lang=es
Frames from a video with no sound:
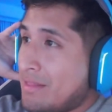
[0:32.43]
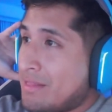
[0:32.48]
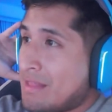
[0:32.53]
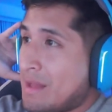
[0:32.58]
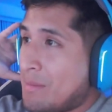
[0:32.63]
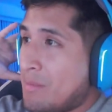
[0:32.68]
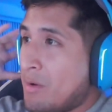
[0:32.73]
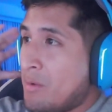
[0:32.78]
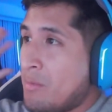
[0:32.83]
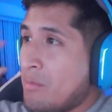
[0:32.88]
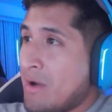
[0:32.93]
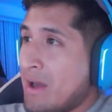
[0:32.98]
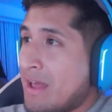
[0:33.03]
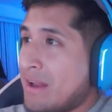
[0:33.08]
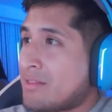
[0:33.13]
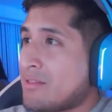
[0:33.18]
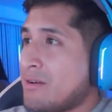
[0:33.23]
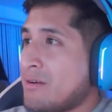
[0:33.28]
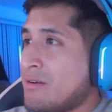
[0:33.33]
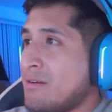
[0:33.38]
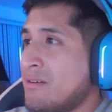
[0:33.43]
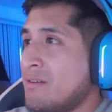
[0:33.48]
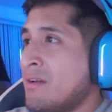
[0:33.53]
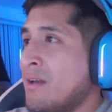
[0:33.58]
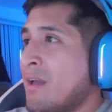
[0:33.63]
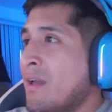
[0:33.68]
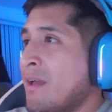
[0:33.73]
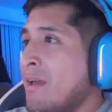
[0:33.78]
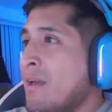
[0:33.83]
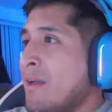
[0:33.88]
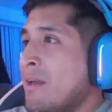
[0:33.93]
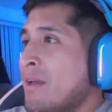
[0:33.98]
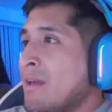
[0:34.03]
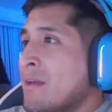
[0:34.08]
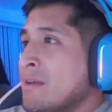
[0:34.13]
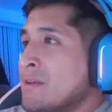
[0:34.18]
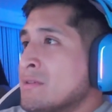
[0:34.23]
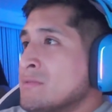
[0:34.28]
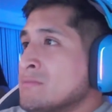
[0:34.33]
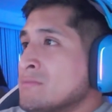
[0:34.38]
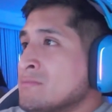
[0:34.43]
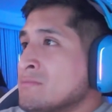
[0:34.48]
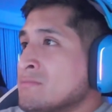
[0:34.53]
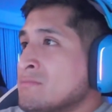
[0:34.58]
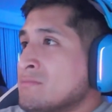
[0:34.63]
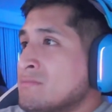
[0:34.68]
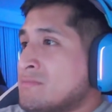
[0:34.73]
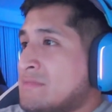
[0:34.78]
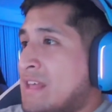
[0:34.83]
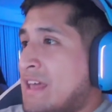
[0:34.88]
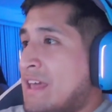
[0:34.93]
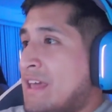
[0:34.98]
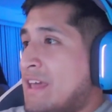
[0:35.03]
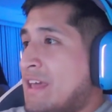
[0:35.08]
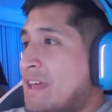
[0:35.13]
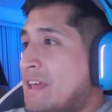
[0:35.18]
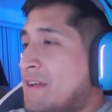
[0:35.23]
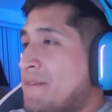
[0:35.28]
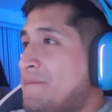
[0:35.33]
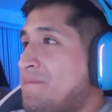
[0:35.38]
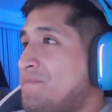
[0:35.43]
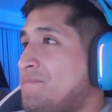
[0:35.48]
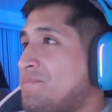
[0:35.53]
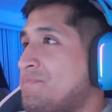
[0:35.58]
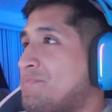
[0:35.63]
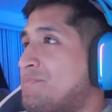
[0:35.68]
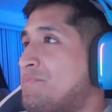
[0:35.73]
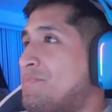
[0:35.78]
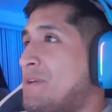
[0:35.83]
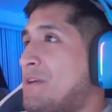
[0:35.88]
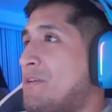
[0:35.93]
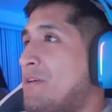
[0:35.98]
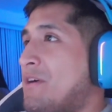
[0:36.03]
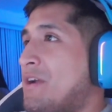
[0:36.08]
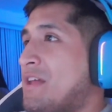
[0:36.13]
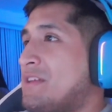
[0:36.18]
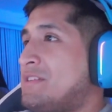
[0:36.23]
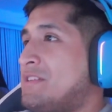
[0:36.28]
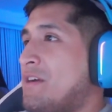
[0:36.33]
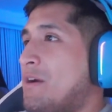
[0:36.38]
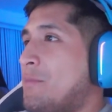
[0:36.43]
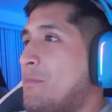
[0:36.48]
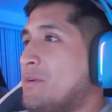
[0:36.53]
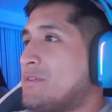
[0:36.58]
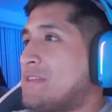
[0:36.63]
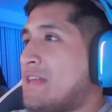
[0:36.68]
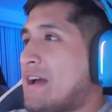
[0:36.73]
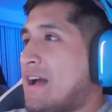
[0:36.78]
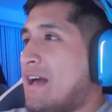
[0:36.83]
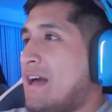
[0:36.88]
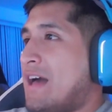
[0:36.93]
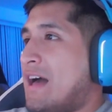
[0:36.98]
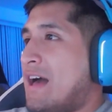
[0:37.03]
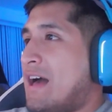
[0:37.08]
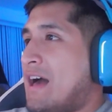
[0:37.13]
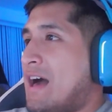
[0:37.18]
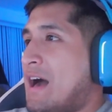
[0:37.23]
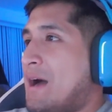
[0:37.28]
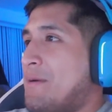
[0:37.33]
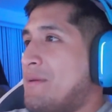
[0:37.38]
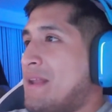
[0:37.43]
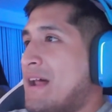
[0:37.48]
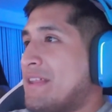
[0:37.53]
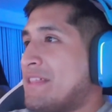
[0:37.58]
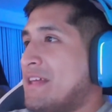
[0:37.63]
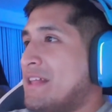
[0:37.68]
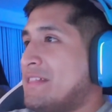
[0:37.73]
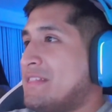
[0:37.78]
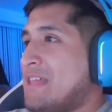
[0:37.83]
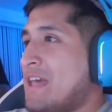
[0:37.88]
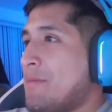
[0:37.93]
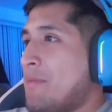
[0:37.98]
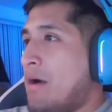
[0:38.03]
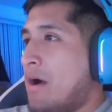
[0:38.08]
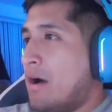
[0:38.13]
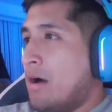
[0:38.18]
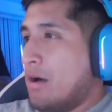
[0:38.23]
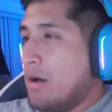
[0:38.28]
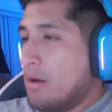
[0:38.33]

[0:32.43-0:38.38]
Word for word: Estamos muertos. Y sí, te acabo de ver otra vez. Eh, pero ahora sí vamos a, hablar del tema.